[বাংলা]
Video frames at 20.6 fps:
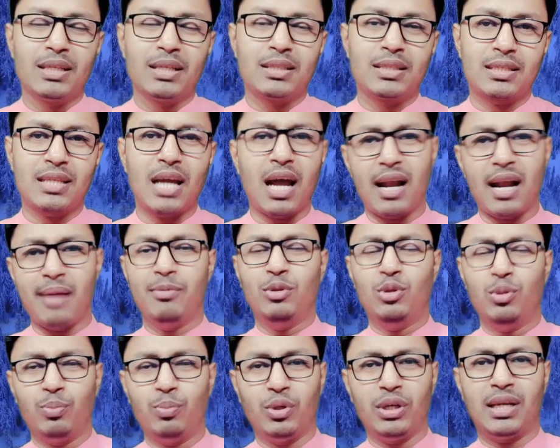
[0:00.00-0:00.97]
যে স্যার আমি
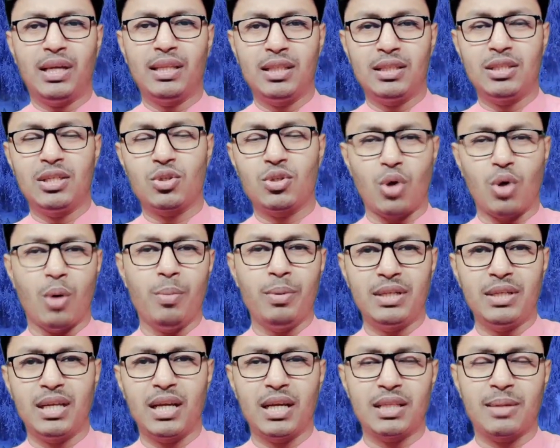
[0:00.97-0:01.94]
তো পরীক্ষা দিচ্ছি সবই
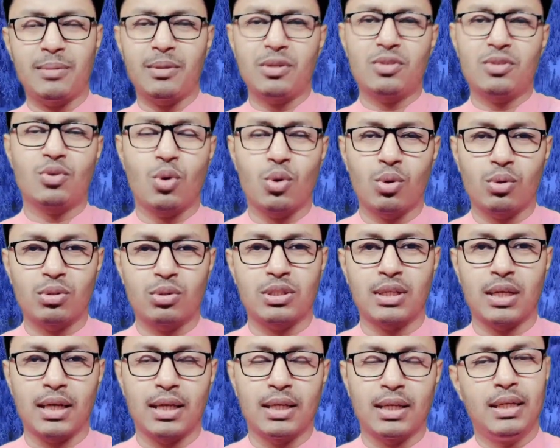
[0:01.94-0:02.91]
ঠিক আছে আমার স্কোর হচ্ছে
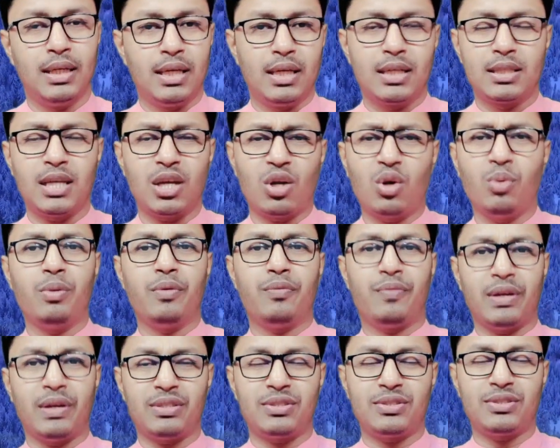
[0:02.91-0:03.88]
না সে খুবই
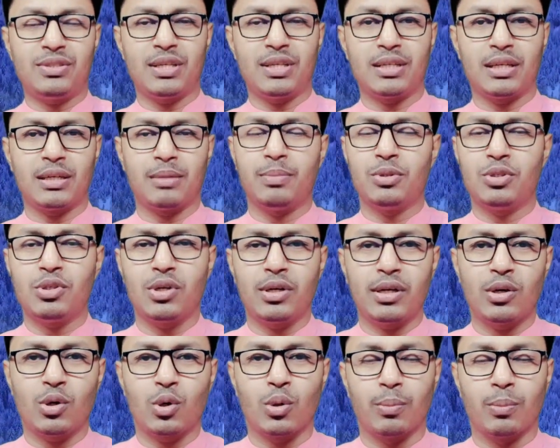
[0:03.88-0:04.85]
ফ্রাস্ট্রেটেড বিষয়টা
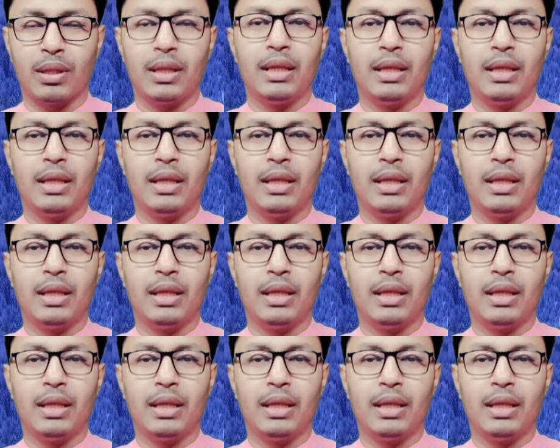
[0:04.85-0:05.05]
এরকম